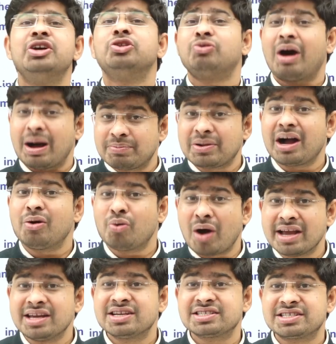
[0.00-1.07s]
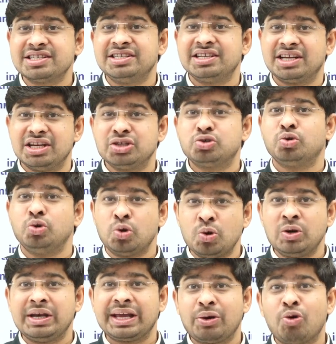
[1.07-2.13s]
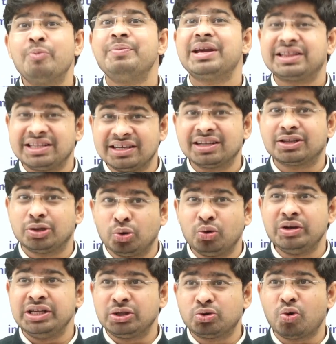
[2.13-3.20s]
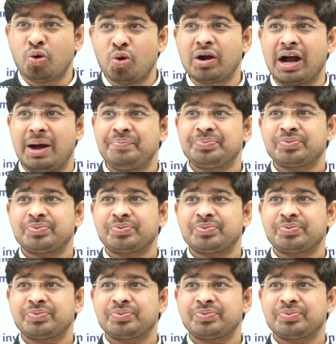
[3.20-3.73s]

तो आपका वो हायर स्टडी के लिए जो लोन लेंगे वो व्यक्तिगत लोन ही तो होगा